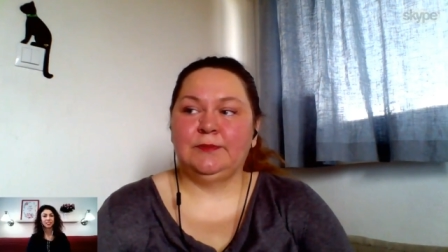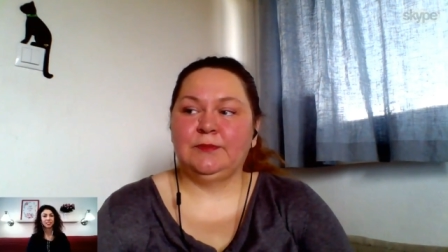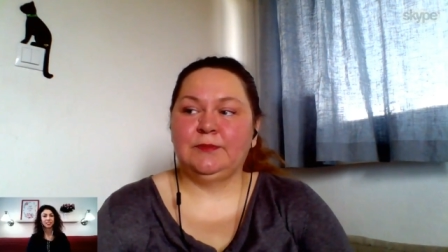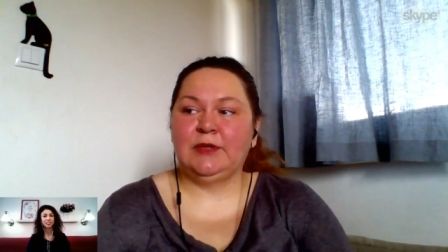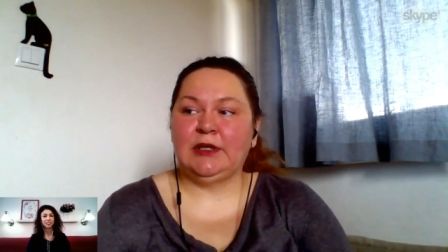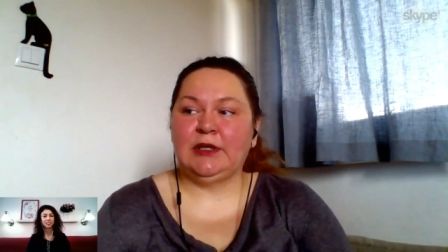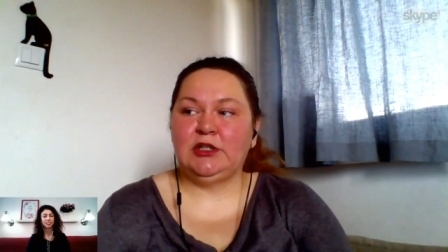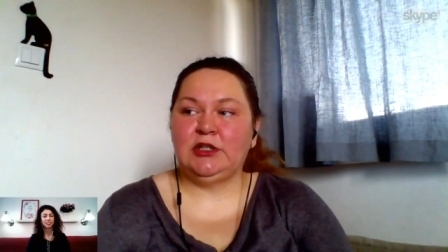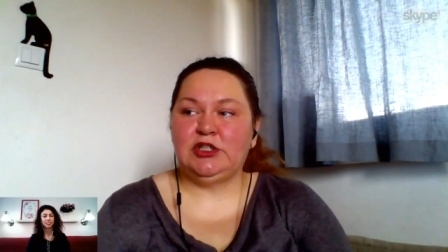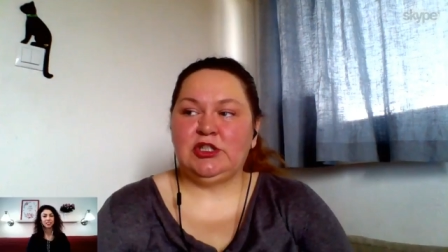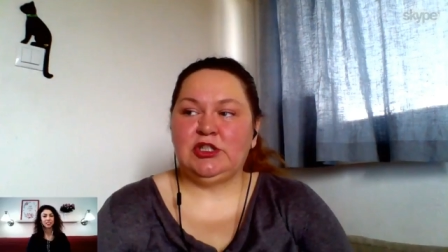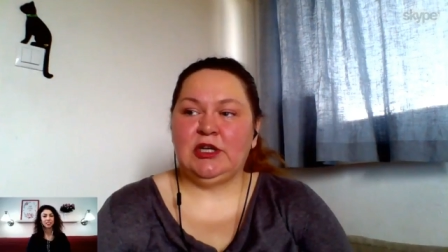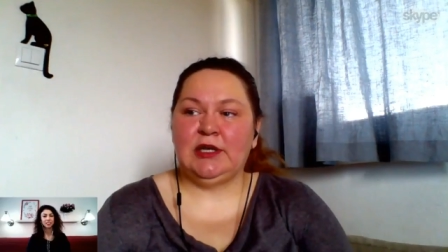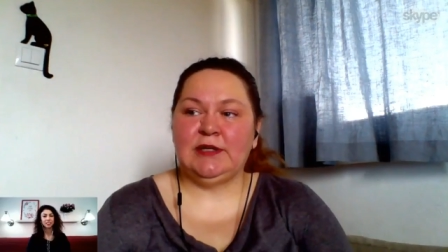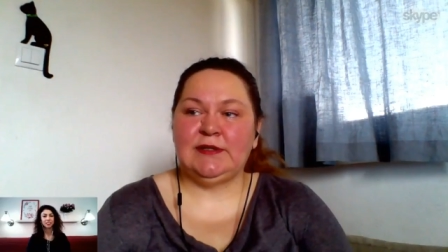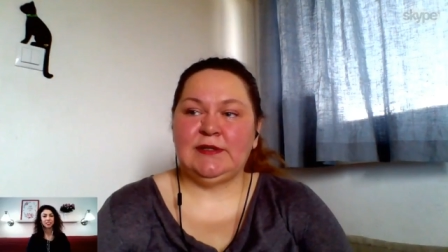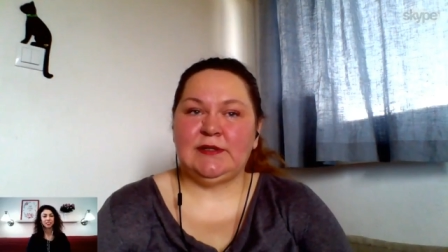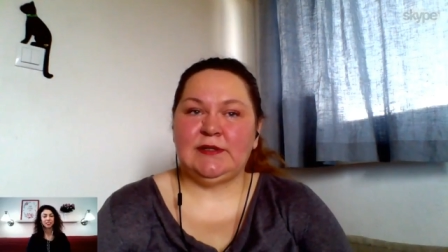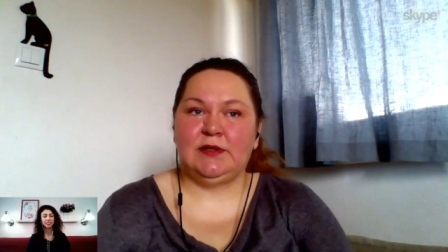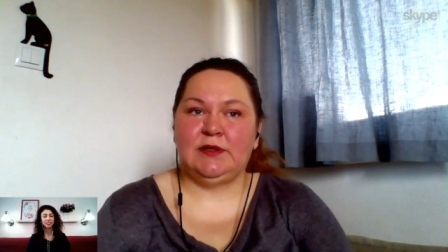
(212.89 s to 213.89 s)
taki
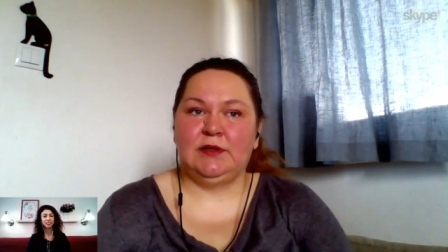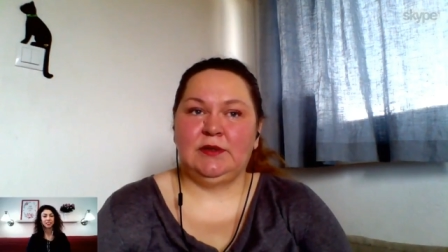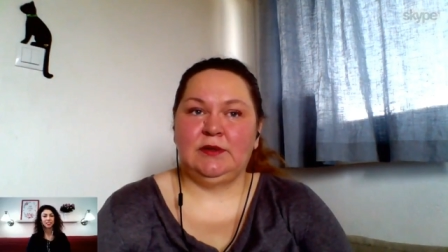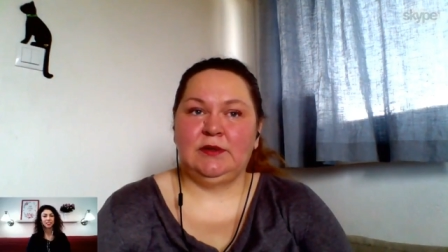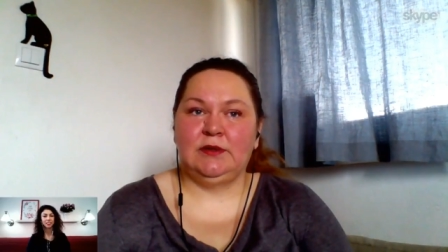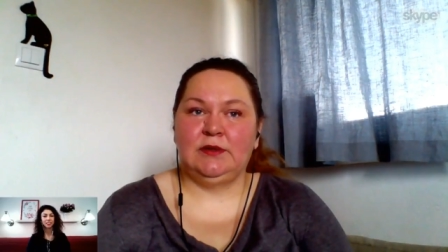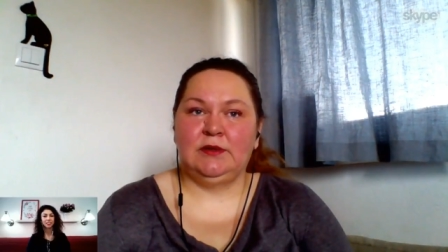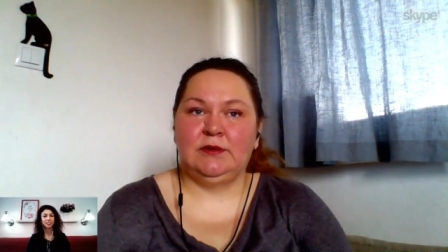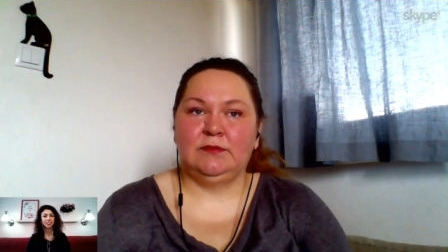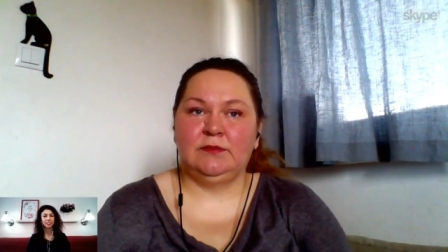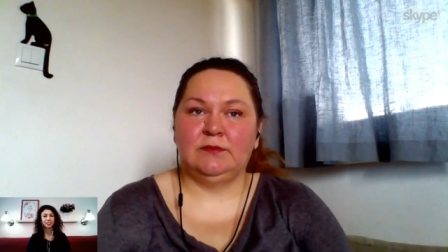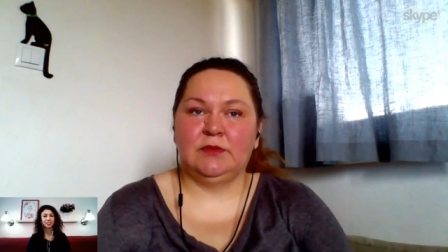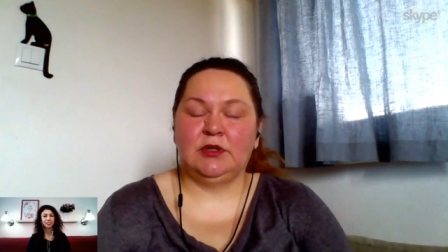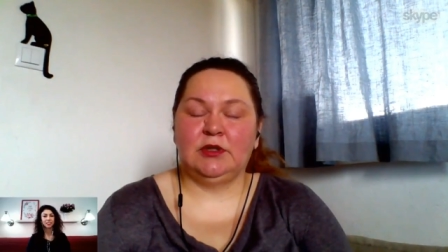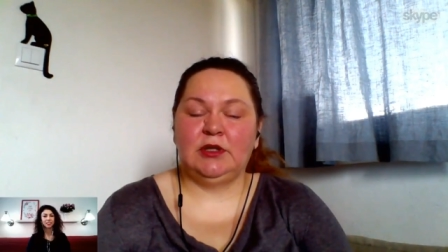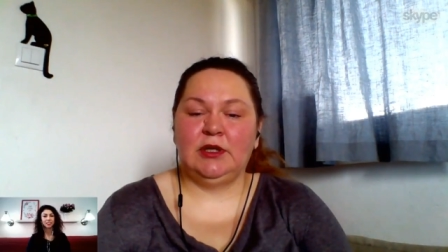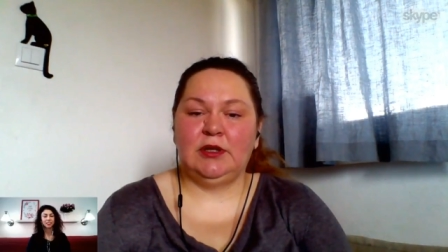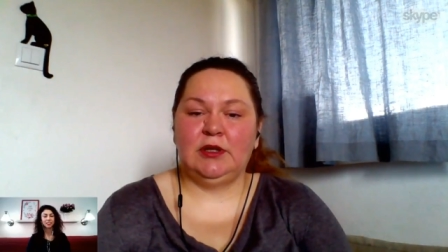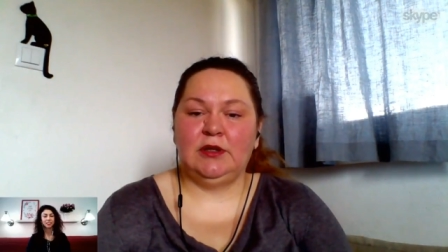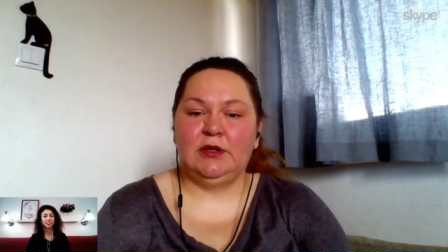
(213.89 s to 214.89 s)
czas,
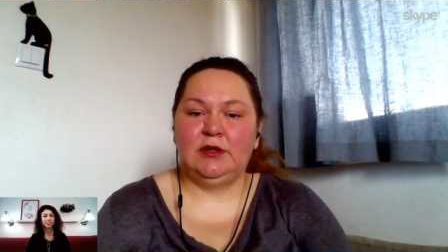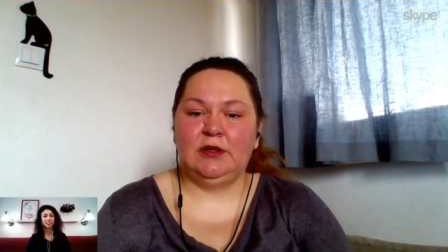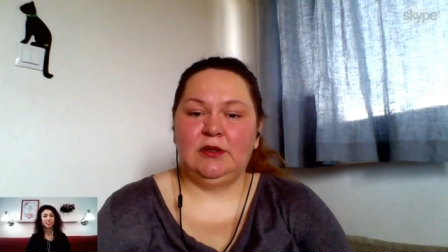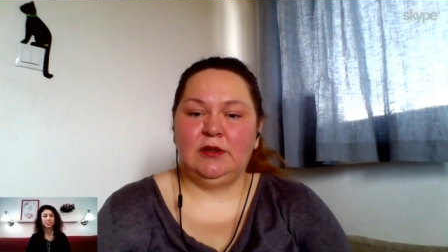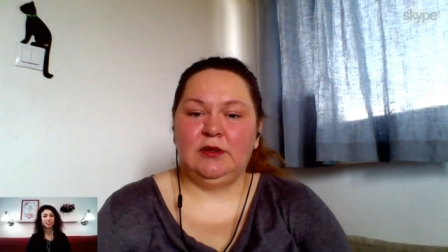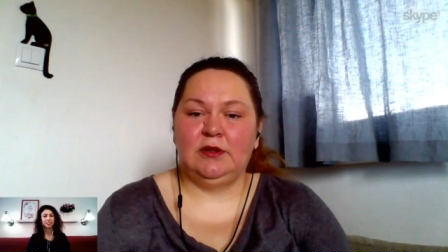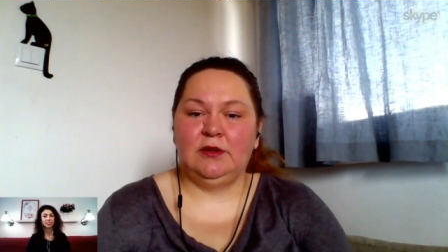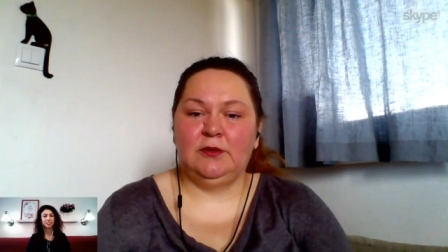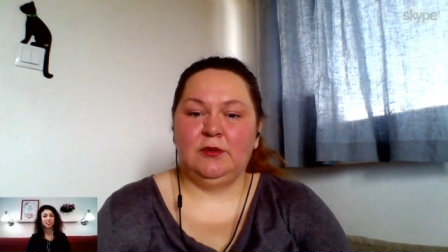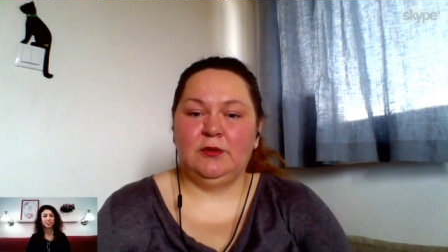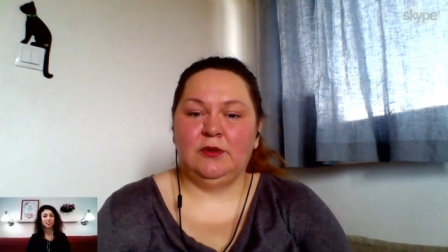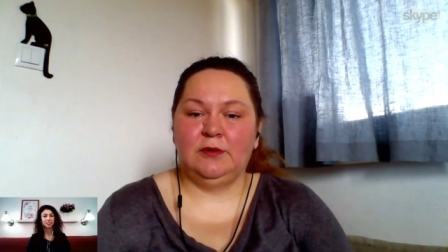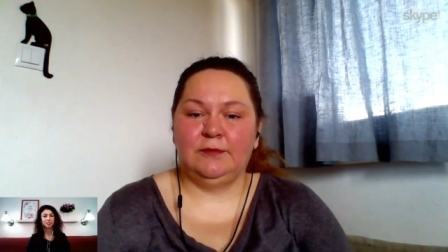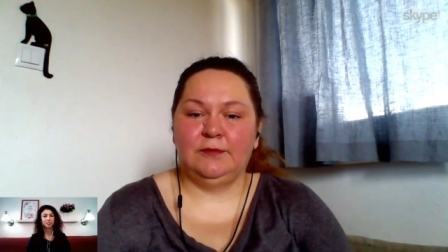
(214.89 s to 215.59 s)
kiedy,